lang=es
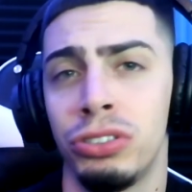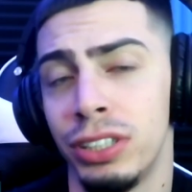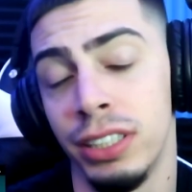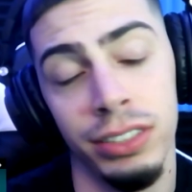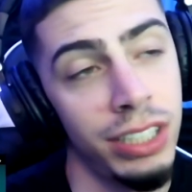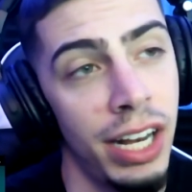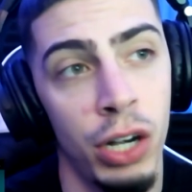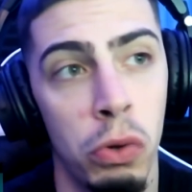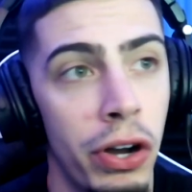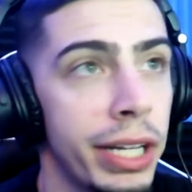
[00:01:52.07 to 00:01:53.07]
y si
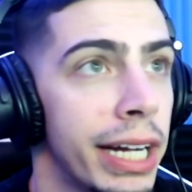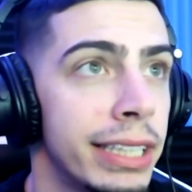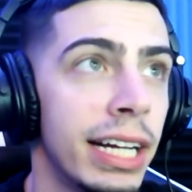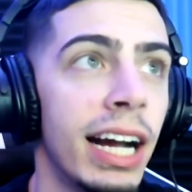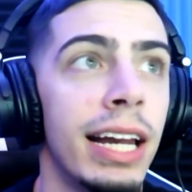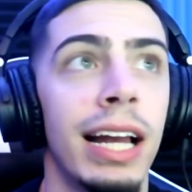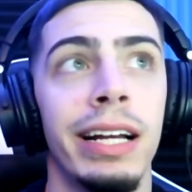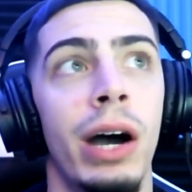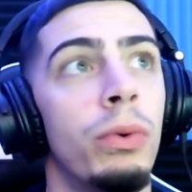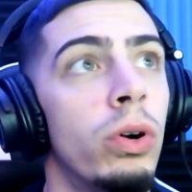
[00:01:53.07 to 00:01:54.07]
eres nuevo aquí en este canal,
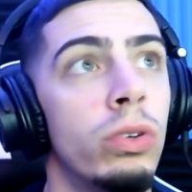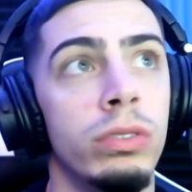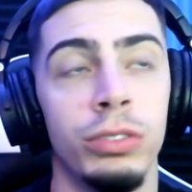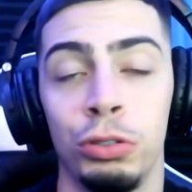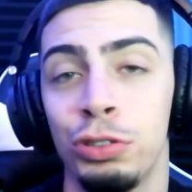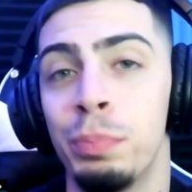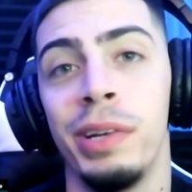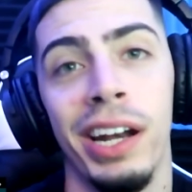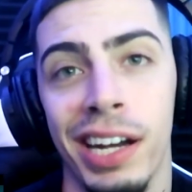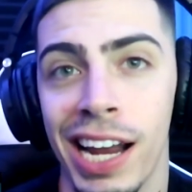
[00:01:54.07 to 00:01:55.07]
cabrón, yo soy
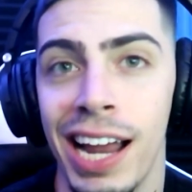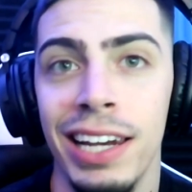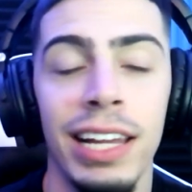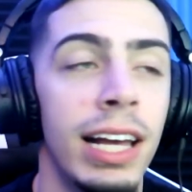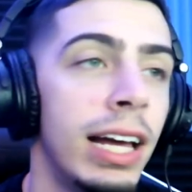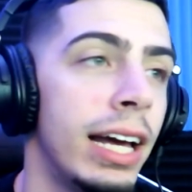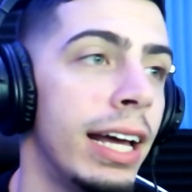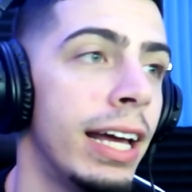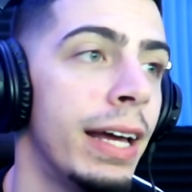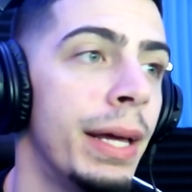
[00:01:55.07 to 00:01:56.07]
bien real.
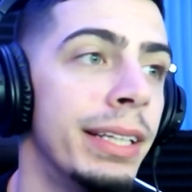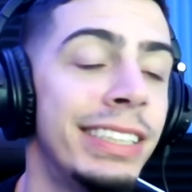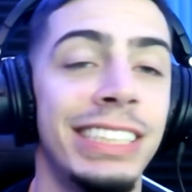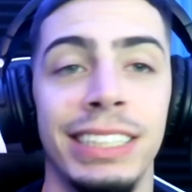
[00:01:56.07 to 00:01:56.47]
Eh,